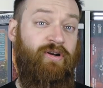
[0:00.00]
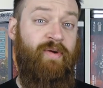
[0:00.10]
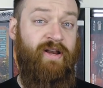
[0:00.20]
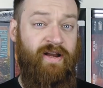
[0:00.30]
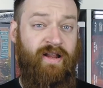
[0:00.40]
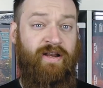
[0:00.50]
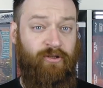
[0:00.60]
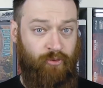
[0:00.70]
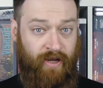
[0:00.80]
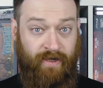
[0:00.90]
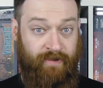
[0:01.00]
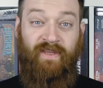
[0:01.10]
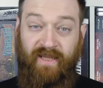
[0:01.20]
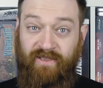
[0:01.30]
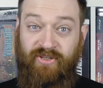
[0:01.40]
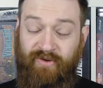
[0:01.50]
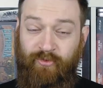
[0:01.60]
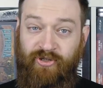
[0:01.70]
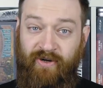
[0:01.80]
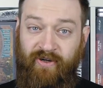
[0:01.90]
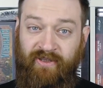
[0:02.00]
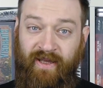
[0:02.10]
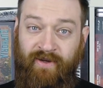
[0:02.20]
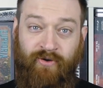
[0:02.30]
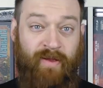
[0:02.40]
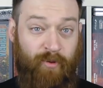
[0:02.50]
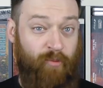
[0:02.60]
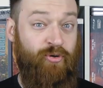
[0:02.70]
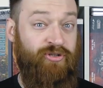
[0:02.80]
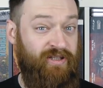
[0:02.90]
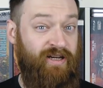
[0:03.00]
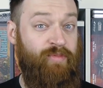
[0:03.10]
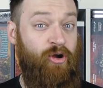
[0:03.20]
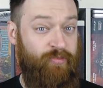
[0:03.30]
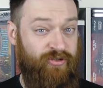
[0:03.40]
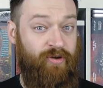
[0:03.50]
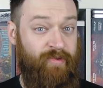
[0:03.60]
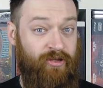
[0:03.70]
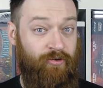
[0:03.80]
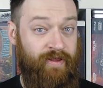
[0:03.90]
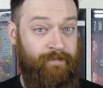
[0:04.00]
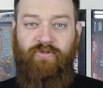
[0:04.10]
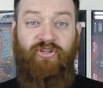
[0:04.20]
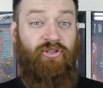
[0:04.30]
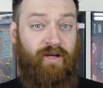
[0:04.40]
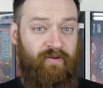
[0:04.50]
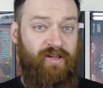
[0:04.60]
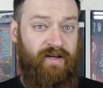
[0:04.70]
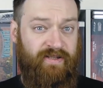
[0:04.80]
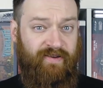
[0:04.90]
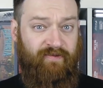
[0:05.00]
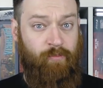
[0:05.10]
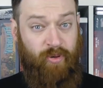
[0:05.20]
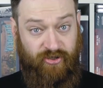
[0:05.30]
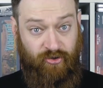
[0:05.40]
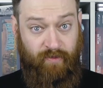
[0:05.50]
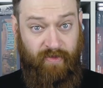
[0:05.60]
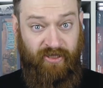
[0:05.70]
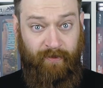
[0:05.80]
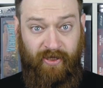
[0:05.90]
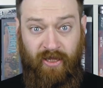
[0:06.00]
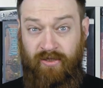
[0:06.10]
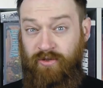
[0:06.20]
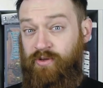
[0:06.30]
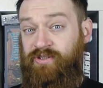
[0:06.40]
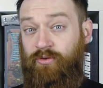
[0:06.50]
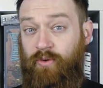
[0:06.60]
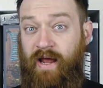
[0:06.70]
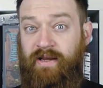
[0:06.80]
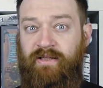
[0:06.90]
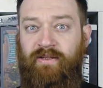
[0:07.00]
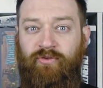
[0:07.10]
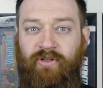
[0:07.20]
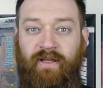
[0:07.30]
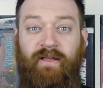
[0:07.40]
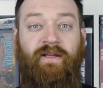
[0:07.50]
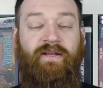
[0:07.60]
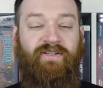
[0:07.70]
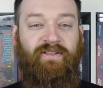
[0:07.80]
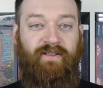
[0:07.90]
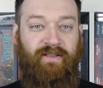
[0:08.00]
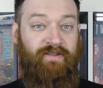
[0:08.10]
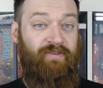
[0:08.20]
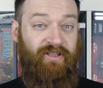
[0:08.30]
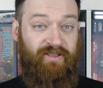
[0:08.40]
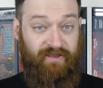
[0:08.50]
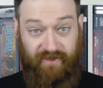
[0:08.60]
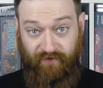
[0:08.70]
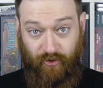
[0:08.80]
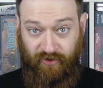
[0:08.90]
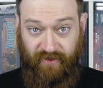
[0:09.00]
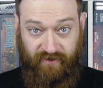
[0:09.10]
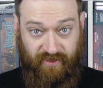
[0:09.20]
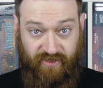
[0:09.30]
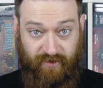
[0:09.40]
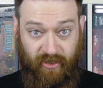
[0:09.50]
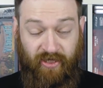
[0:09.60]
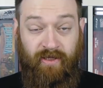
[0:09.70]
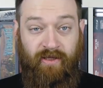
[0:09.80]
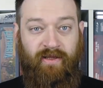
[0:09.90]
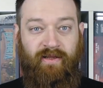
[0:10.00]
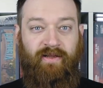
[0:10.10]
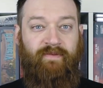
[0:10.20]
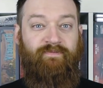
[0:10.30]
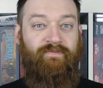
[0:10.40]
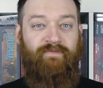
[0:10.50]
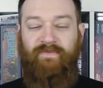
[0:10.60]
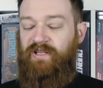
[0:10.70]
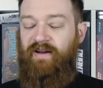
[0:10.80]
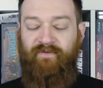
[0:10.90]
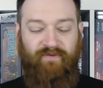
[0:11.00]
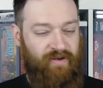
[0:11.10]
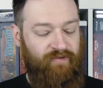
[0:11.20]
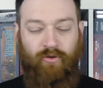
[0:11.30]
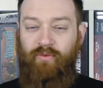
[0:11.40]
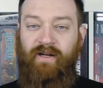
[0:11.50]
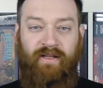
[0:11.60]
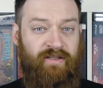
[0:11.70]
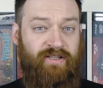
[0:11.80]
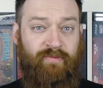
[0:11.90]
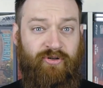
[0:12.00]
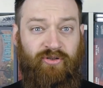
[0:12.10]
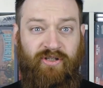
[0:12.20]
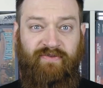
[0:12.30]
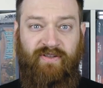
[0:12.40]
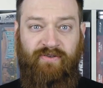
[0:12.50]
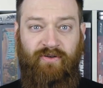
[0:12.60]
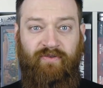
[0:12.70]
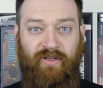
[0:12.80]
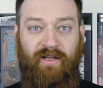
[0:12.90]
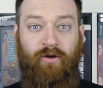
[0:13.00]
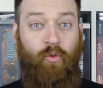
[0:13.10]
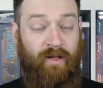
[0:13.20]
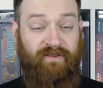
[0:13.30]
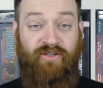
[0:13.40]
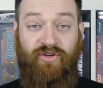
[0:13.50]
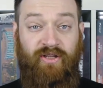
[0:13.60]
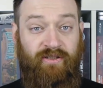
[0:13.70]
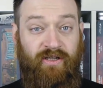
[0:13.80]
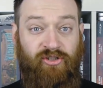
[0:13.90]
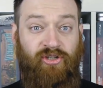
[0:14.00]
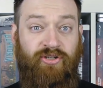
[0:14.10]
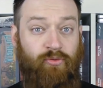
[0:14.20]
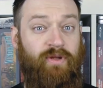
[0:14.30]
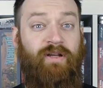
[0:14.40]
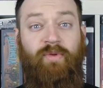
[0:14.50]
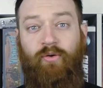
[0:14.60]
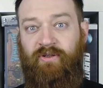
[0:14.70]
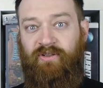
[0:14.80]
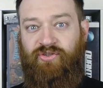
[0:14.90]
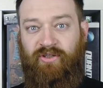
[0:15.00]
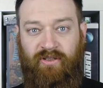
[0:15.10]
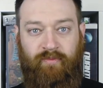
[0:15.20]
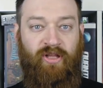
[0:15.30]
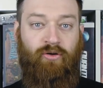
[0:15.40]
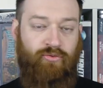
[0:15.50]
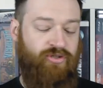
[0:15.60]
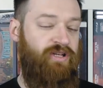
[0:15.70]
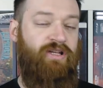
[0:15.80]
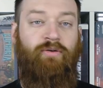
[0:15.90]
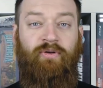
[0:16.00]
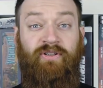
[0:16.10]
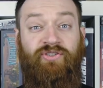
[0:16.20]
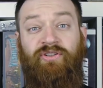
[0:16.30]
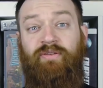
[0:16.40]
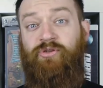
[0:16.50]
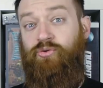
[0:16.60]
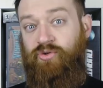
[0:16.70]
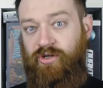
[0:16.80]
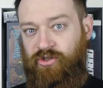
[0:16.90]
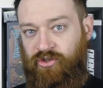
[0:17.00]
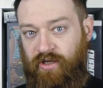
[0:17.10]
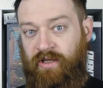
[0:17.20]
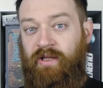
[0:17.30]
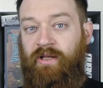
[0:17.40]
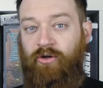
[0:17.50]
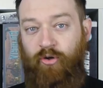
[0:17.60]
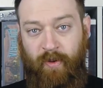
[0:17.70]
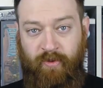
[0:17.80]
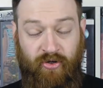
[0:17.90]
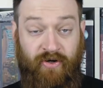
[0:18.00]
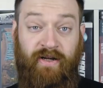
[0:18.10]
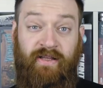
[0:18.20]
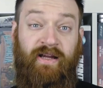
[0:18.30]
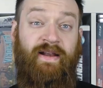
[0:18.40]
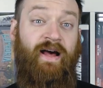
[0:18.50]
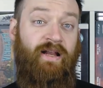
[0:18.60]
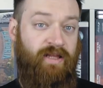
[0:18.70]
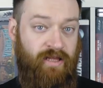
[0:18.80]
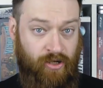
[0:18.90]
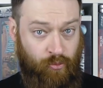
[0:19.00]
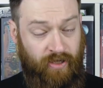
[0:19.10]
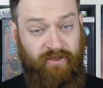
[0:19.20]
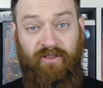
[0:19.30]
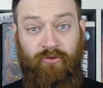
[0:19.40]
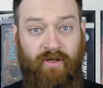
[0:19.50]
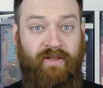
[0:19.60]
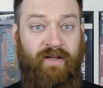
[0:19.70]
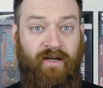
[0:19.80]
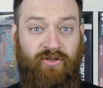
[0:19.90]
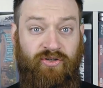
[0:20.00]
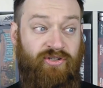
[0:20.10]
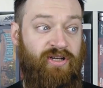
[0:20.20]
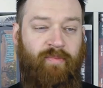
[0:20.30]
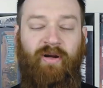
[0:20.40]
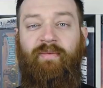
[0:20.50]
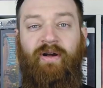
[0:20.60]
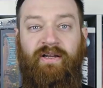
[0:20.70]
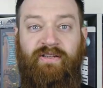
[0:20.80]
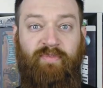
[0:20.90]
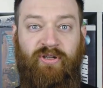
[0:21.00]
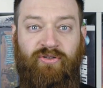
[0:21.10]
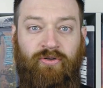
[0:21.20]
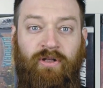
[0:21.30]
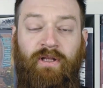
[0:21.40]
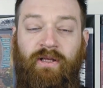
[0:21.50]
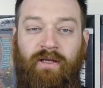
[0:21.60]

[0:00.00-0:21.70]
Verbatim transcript: rimanere al naturale, che diciamoci la verità non è proprio stata la mia opzione migliore. Ci tenevo a ringraziarvi personalmente perché in questi due anni, devo dire, siete diventati davvero tantissimi. Eh, mi dà davvero una grandissima soddisfazione vedere quanta gente riesce a seguirmi, quanta gente mi dà consigli, quanta gente mi suggerisce come migliorare il canale e quali titoli andare a recensire, perché magari spesso...